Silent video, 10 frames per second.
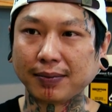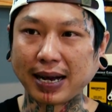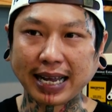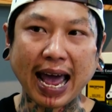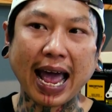
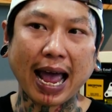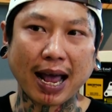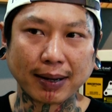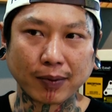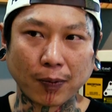มาแก้
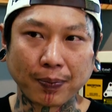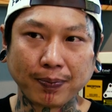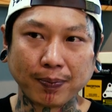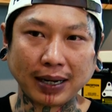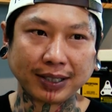บอก
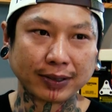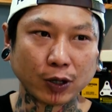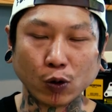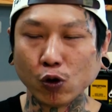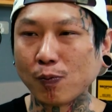มา
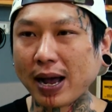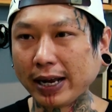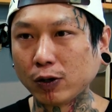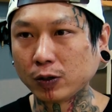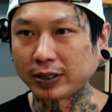ส่งรูปมา
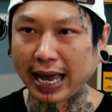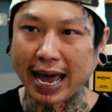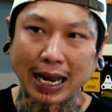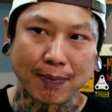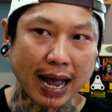ให้ดูแก้
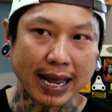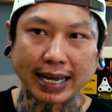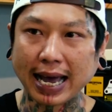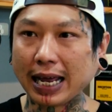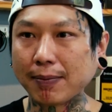ได้
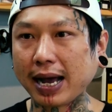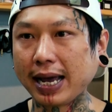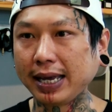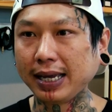ไหม